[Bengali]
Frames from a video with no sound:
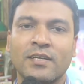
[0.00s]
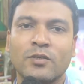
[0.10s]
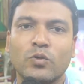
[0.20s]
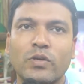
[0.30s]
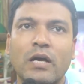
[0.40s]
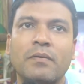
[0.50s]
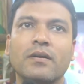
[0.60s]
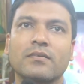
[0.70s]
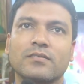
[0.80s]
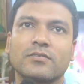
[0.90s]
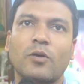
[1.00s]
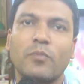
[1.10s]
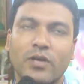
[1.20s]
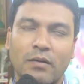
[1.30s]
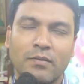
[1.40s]
তো উনি আমার
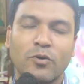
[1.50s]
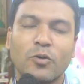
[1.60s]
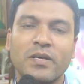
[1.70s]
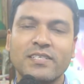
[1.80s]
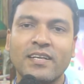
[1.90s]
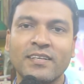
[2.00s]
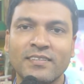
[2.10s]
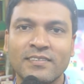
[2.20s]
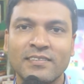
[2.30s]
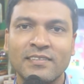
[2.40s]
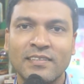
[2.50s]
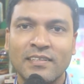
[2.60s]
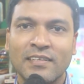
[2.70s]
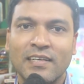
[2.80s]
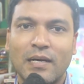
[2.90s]
সম্পর্কে আমার বড় ভাই ছিলেন
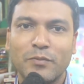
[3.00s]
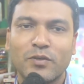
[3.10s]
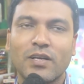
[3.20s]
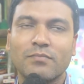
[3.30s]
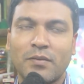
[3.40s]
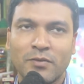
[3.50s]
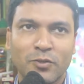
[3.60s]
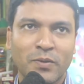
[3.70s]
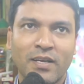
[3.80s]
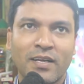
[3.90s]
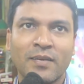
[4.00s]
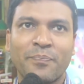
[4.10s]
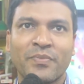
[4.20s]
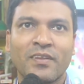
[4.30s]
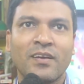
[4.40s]
আমি ওনার মামাতো ভাই লাগি
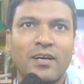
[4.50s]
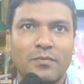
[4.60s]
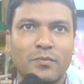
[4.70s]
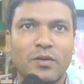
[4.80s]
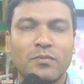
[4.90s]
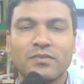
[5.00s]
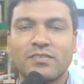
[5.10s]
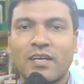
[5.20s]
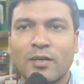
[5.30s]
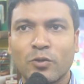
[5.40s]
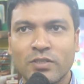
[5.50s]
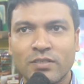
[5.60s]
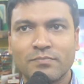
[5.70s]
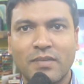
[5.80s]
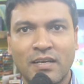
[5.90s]
আমি মোহাম্মদ জাহাঙ্গীর হোসেন
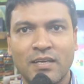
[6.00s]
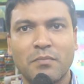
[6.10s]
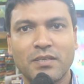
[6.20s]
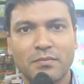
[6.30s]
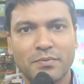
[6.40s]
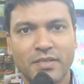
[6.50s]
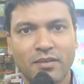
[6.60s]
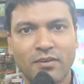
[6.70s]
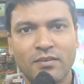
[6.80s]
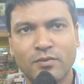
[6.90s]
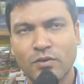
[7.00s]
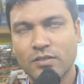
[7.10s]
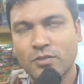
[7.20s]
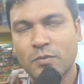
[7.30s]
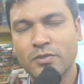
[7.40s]
বাঙালিয়া বাজার ব্যবসায়ী
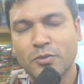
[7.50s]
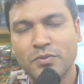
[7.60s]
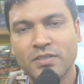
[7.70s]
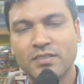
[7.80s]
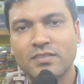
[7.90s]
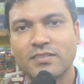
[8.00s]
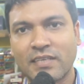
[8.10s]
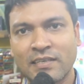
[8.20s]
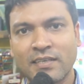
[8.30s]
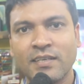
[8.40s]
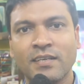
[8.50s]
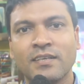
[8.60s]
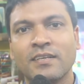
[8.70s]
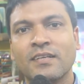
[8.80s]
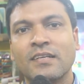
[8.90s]
কল্যাণ সমবায় সমিতির সেক্রেটারি
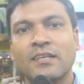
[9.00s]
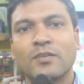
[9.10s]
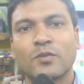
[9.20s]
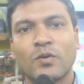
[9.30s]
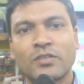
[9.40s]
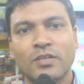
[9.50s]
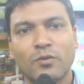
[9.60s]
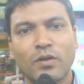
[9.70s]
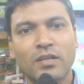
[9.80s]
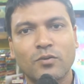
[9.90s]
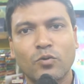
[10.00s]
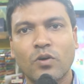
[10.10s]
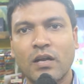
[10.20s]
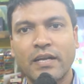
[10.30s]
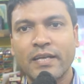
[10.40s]
তো আসলে ওনার কোনো
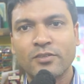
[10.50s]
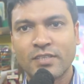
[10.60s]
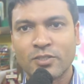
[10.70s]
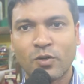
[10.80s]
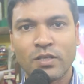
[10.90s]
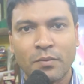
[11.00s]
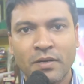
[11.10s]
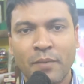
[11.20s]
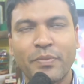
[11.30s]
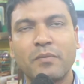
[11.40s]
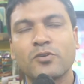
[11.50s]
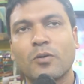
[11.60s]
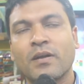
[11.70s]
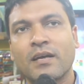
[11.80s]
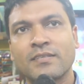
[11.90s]
গান গিয়ে তো শেষ হওয়া যাবে না আমি
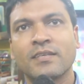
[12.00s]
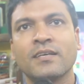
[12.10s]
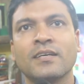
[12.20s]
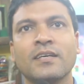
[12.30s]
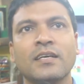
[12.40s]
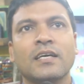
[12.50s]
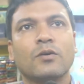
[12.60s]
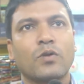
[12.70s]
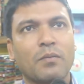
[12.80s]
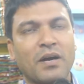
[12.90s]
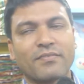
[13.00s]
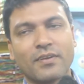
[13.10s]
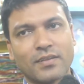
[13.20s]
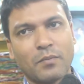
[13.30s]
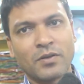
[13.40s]
সবার কাছে ওনার
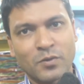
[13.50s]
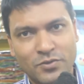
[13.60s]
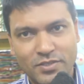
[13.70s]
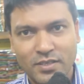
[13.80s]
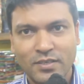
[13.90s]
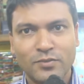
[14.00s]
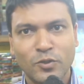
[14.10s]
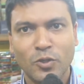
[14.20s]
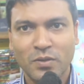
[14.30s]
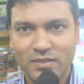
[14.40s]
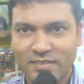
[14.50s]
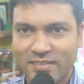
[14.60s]
মাগফারাত কামনা করছি ধন্যবাদ